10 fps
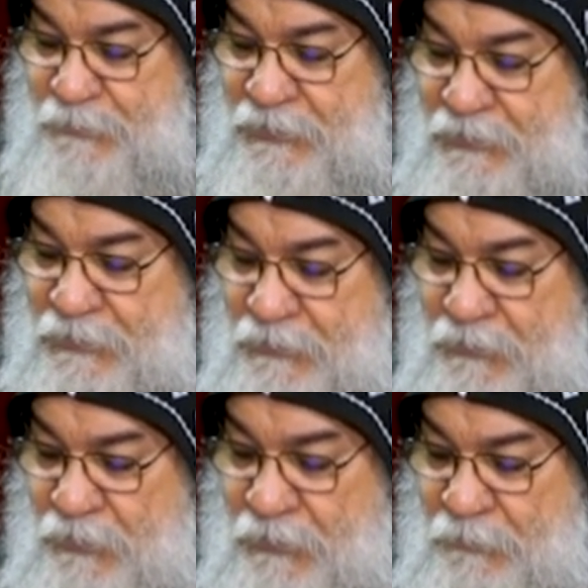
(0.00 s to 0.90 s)
بيت
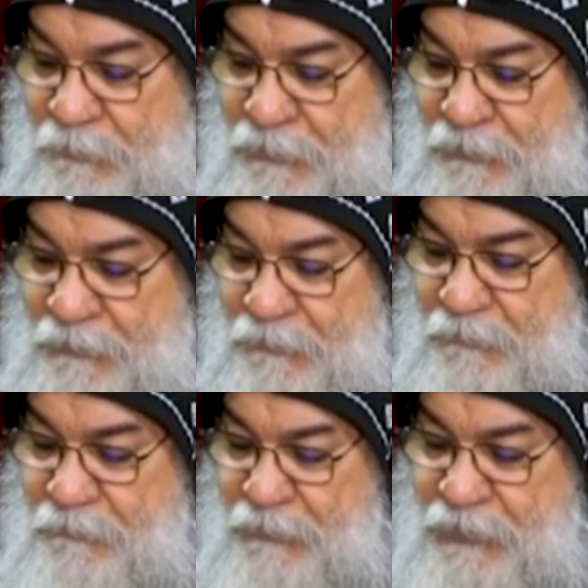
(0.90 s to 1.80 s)
أب
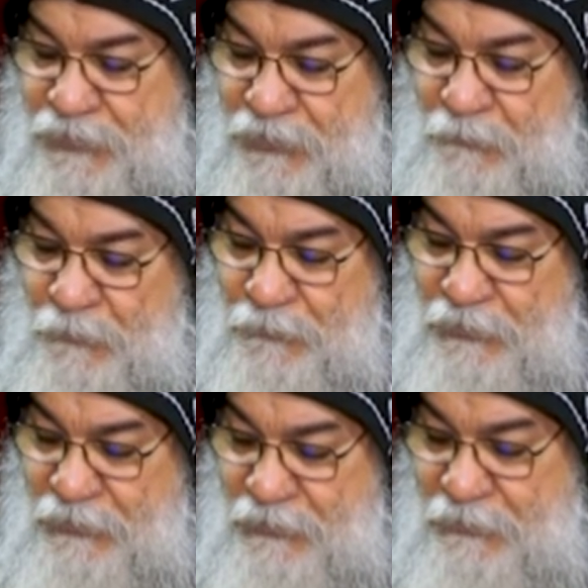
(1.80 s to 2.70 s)
من
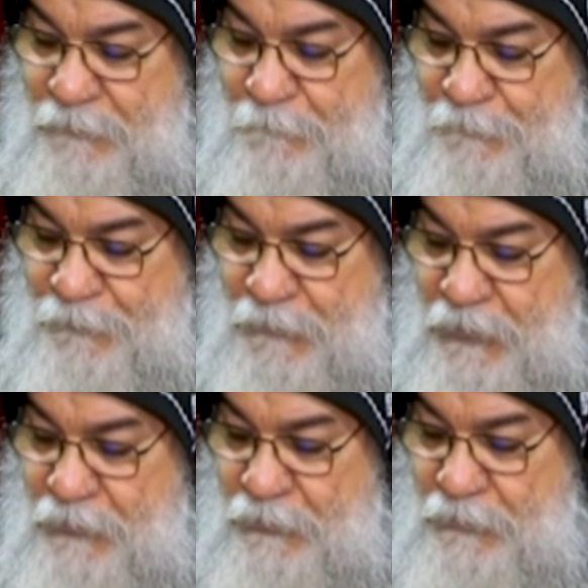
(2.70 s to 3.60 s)
الشمعونيين
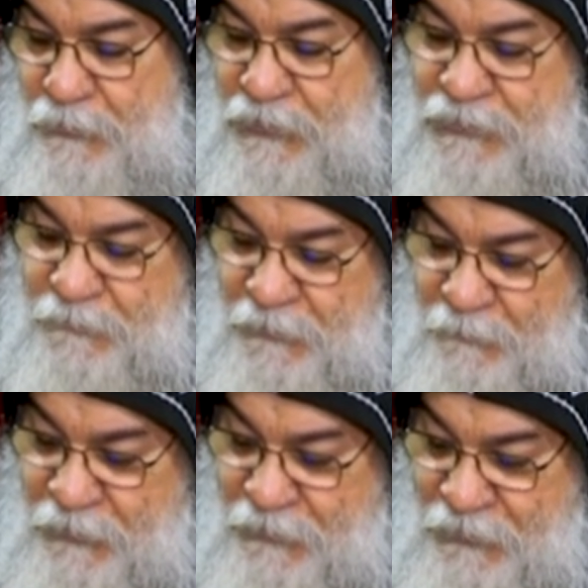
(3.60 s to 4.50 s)
واسم
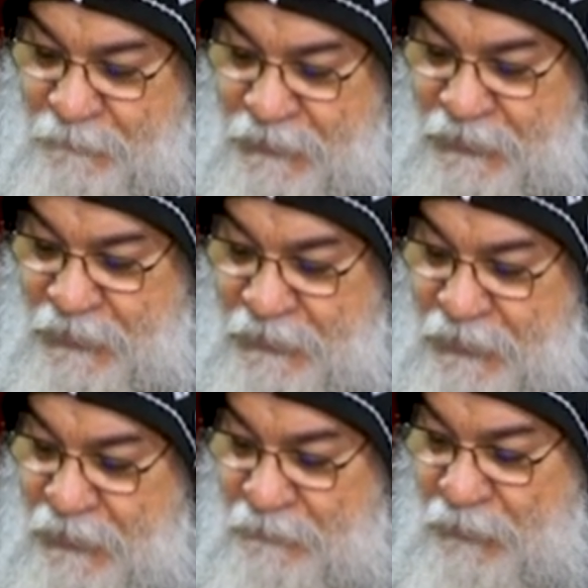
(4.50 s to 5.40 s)
المرأة
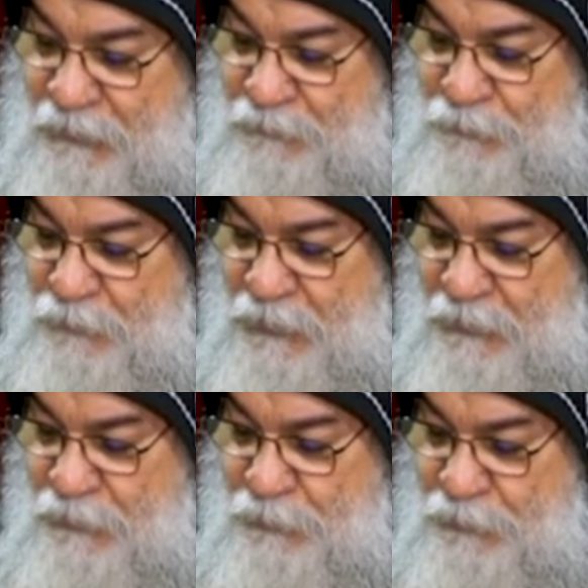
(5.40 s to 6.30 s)
المديانية
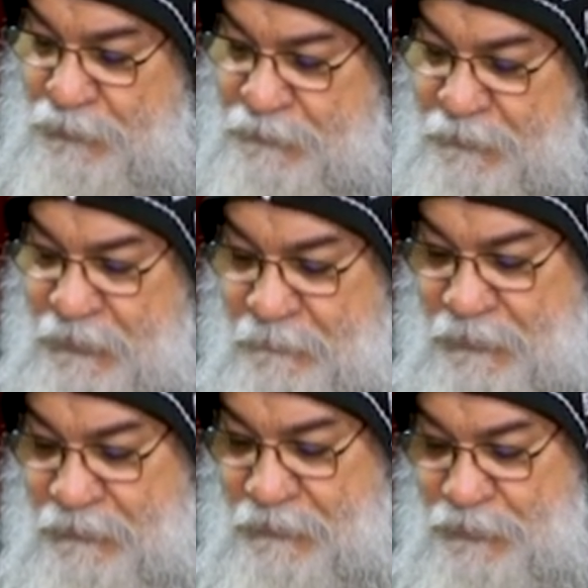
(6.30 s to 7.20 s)
المقتولة كوزبي
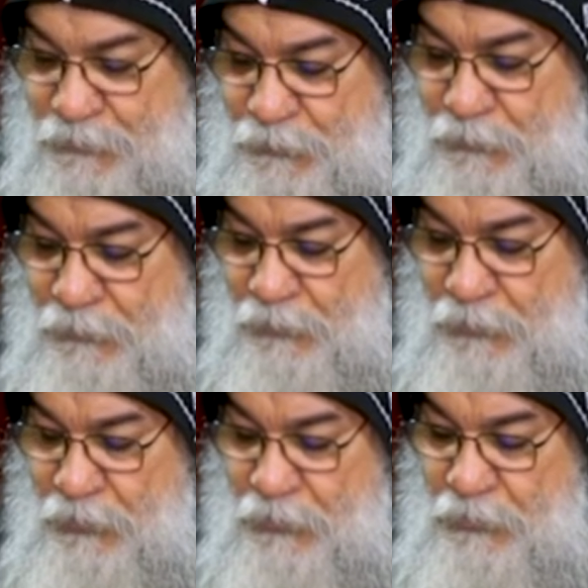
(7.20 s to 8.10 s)
بنت صور
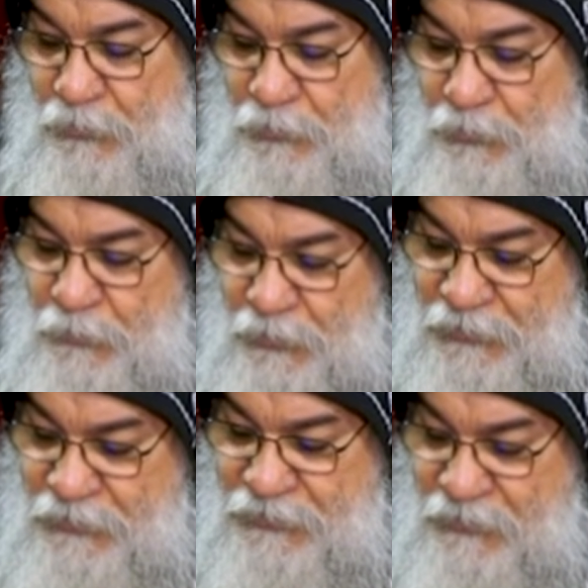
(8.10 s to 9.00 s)
هو
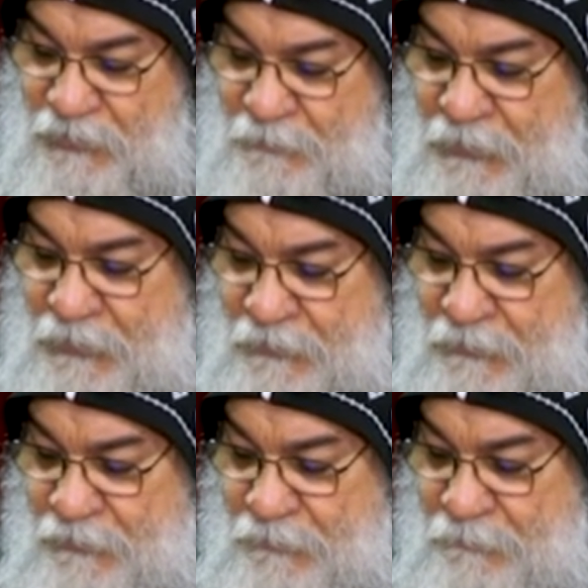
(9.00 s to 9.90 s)
رئيس قبائل
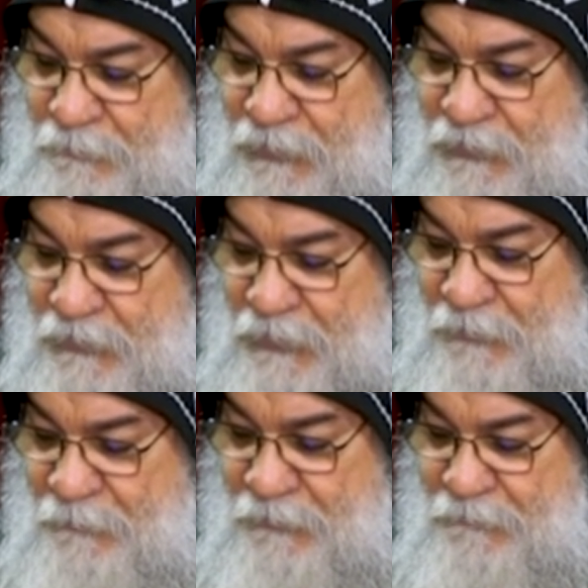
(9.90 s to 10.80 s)
بيت
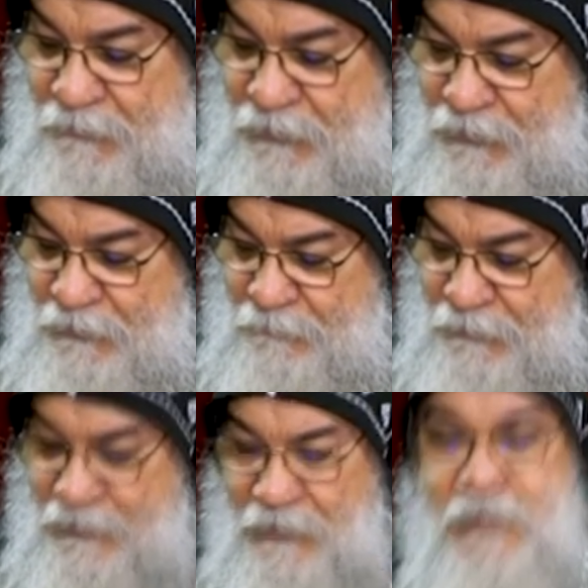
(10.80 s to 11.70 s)
أب في
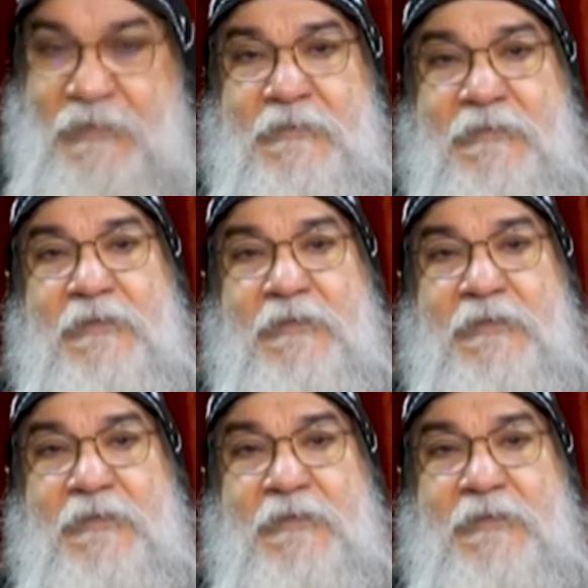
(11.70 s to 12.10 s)
مديان